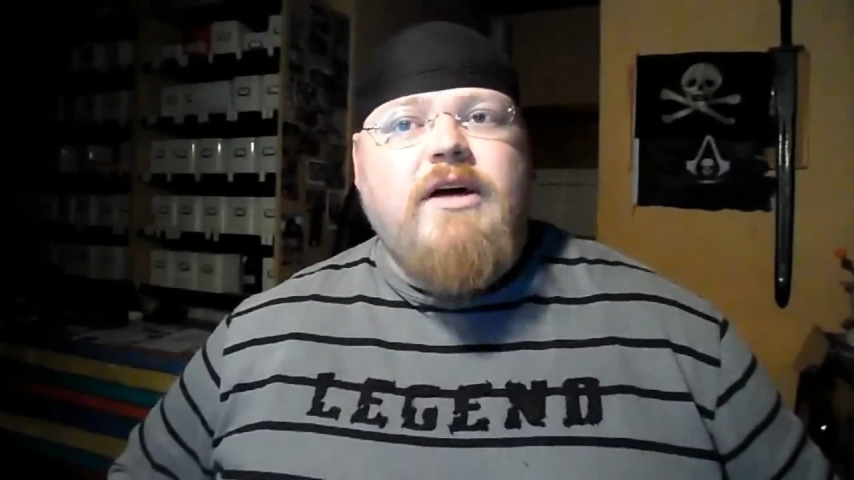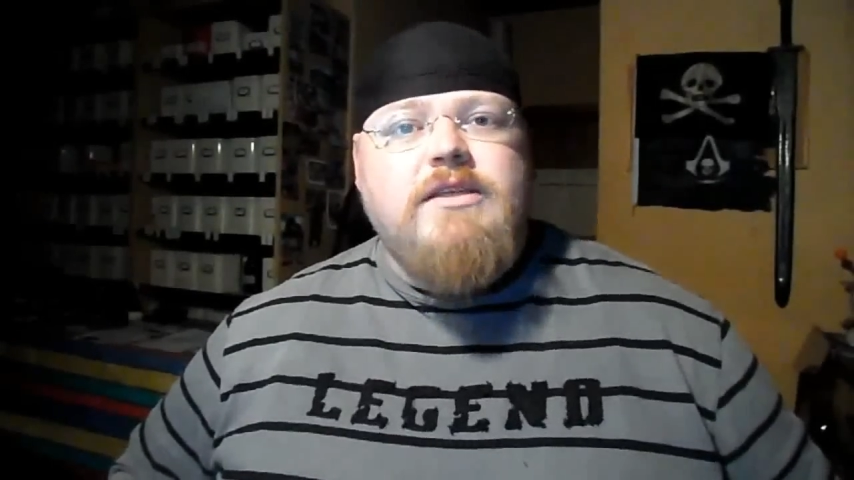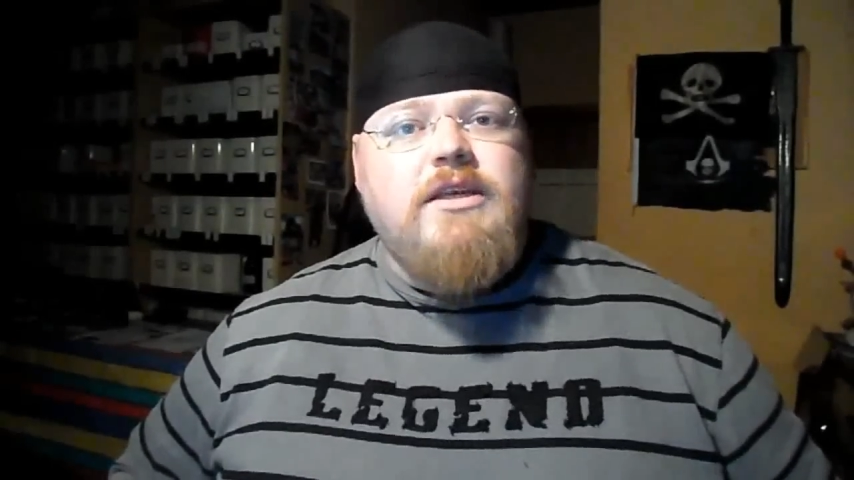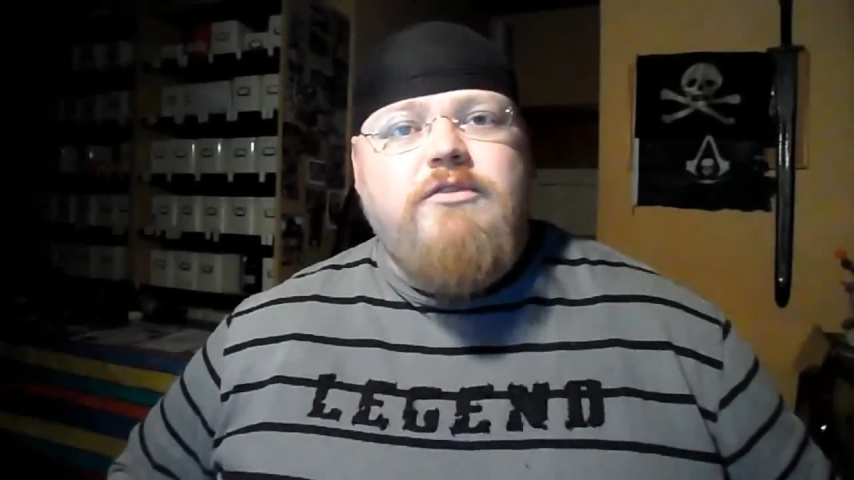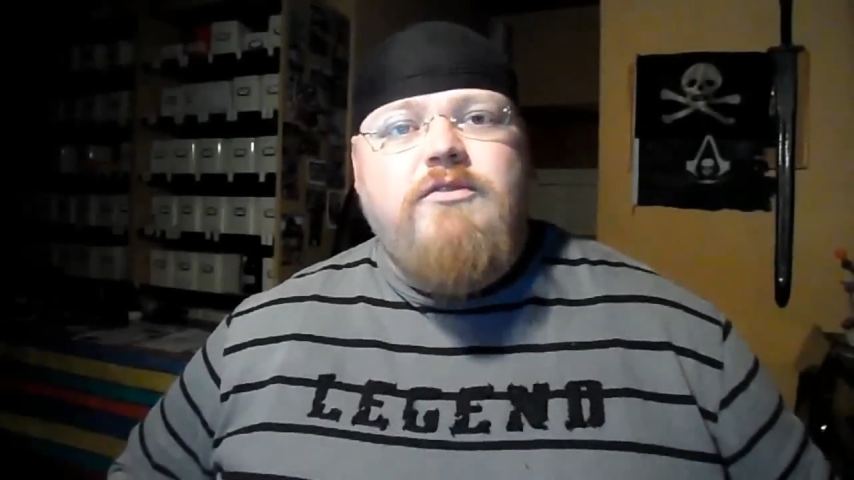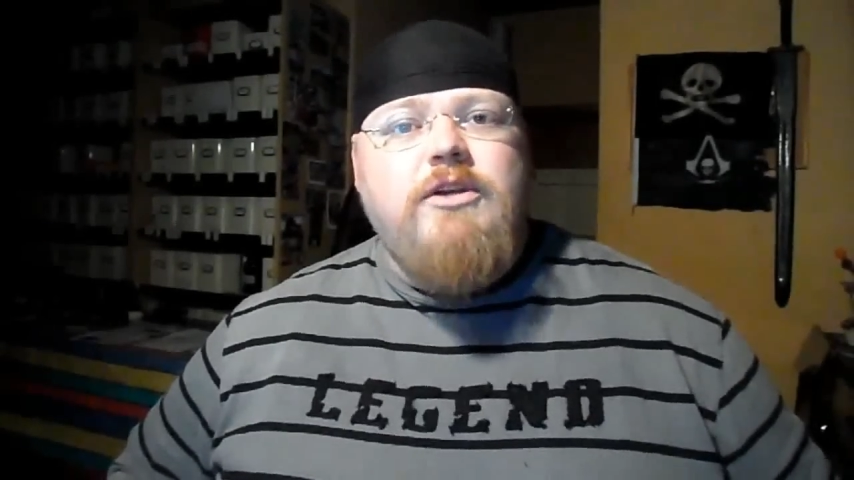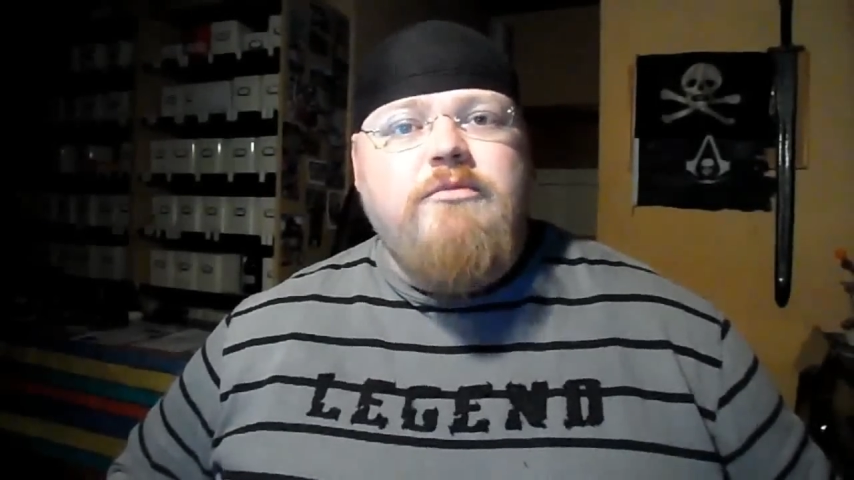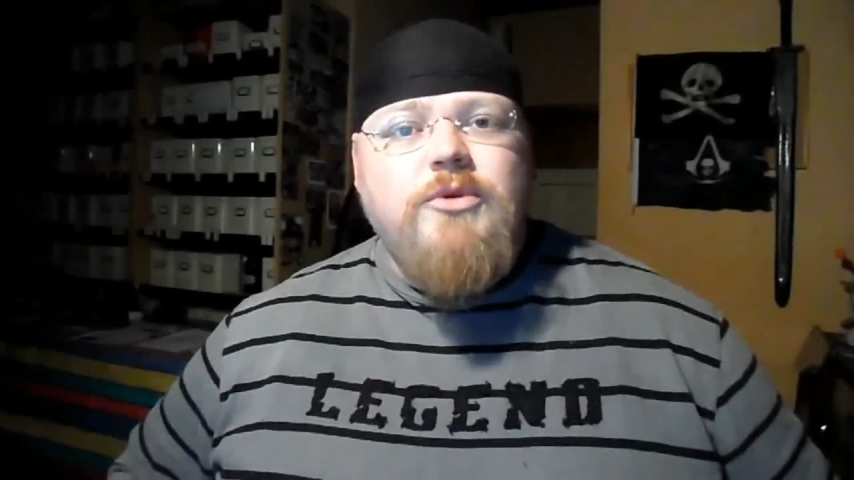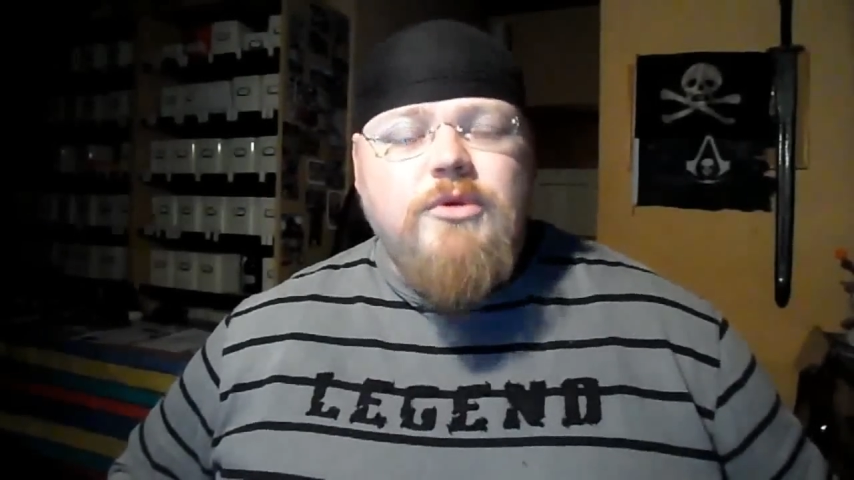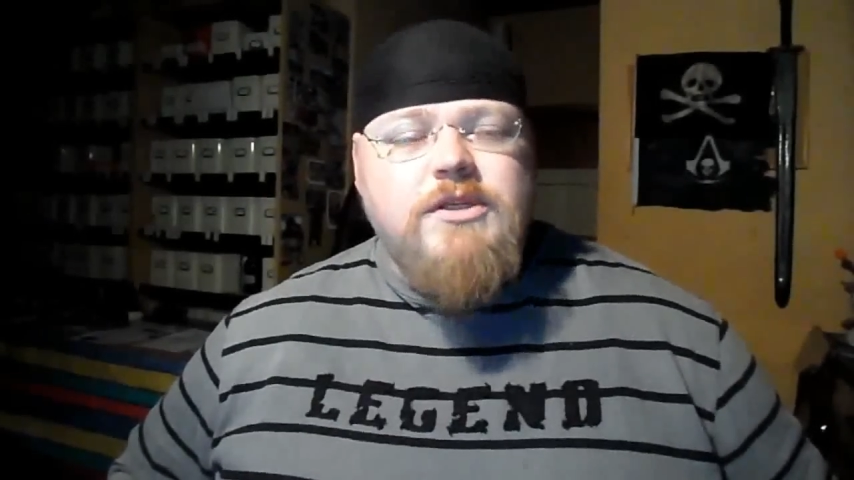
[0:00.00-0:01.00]
wahnsinnig viel
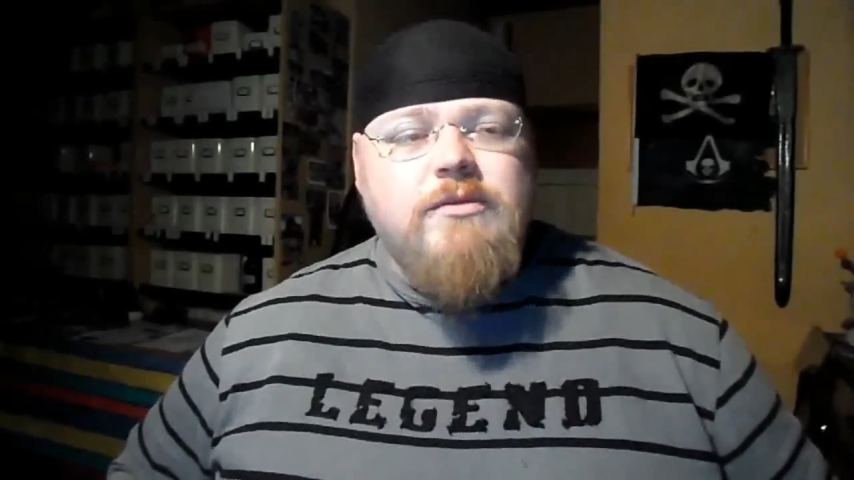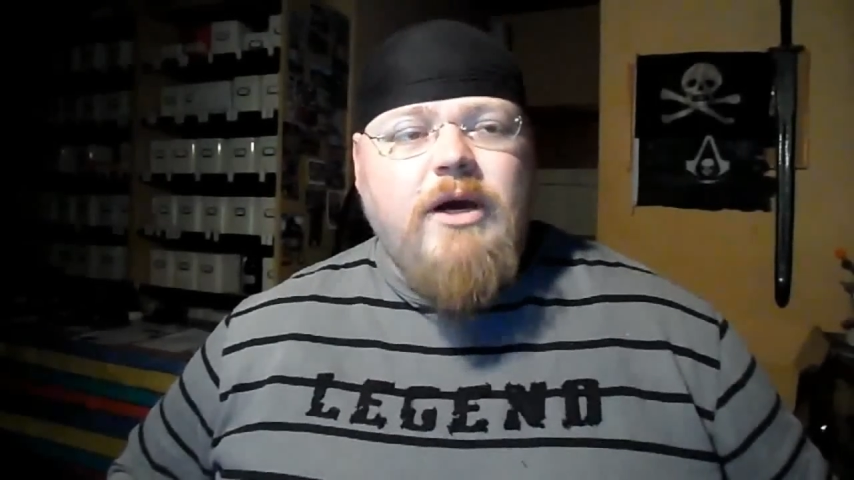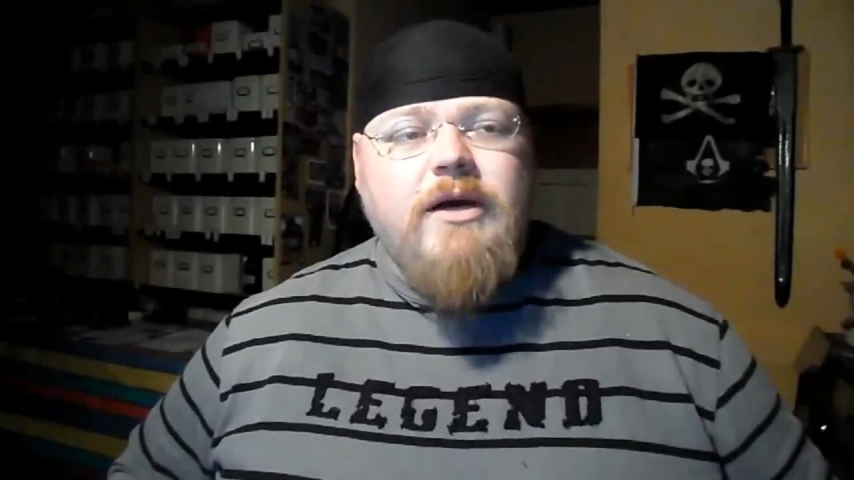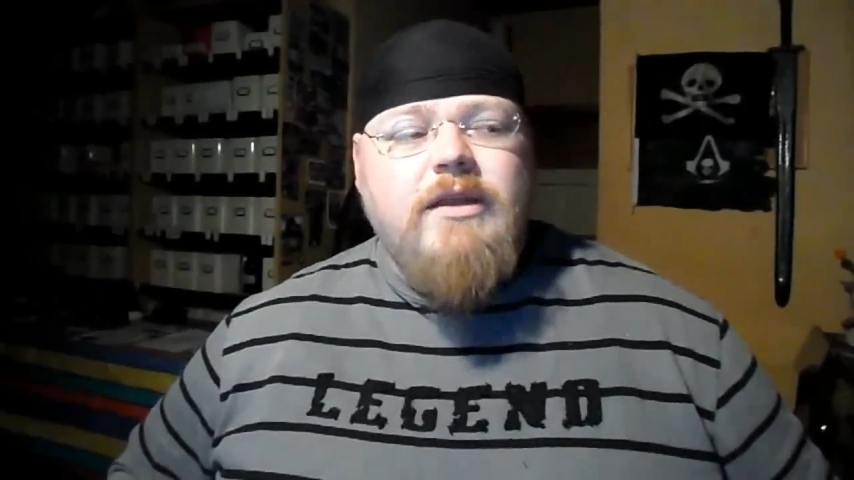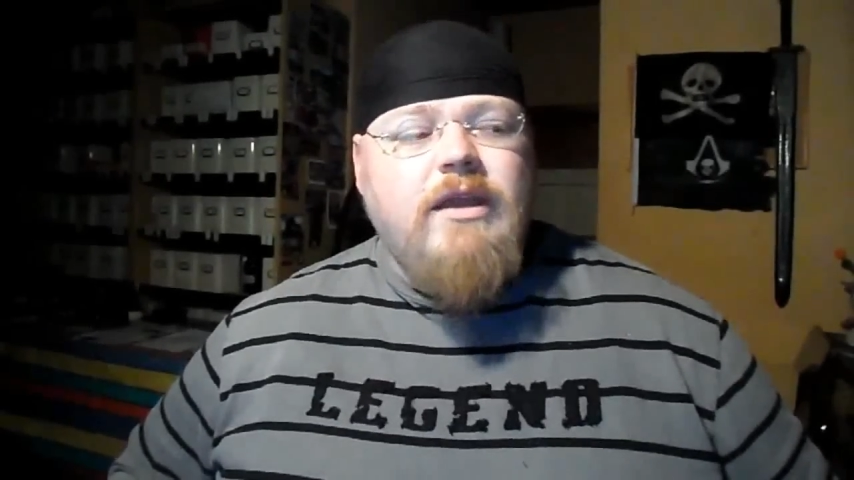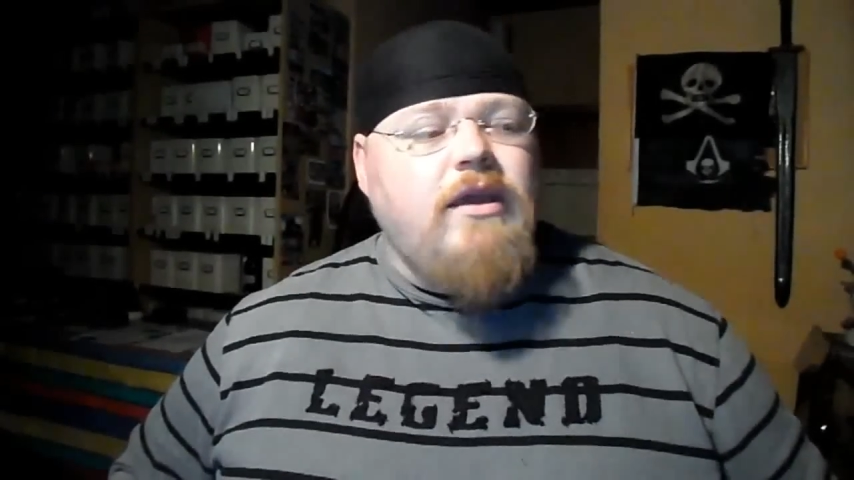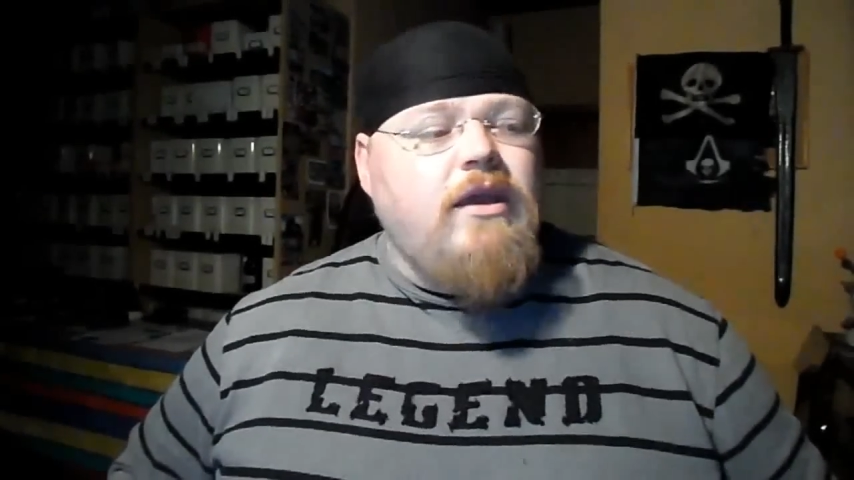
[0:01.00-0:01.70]
Mühe zu machen.